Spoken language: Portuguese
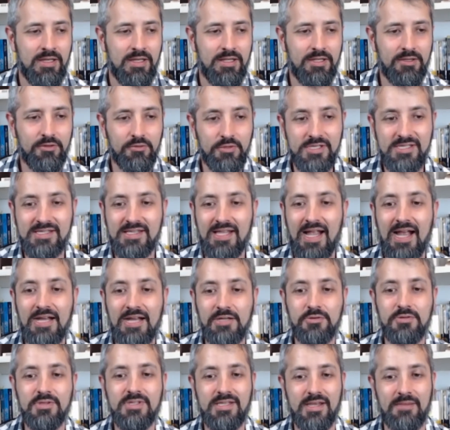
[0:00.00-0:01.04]
e no
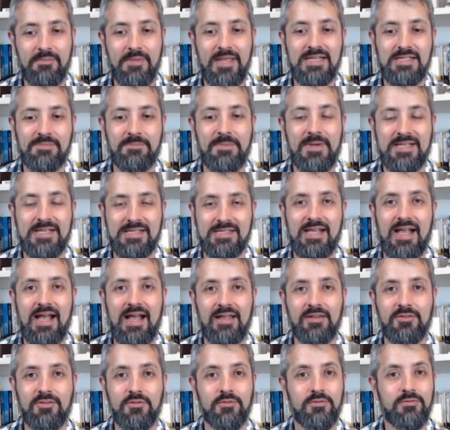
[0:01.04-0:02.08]
estágio do semestre
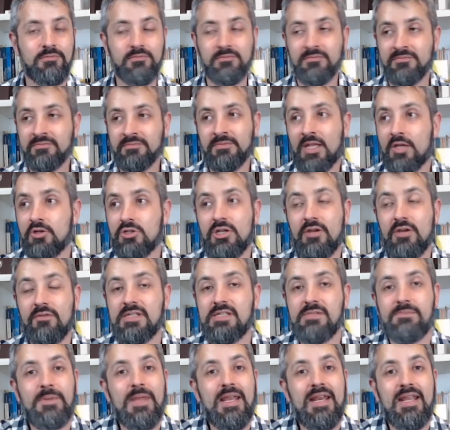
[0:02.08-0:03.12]
passado eu tive
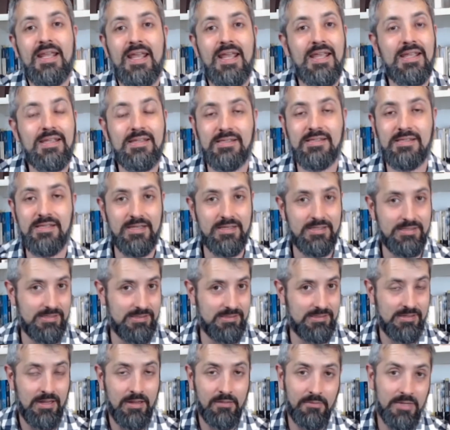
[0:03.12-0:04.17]
experiências,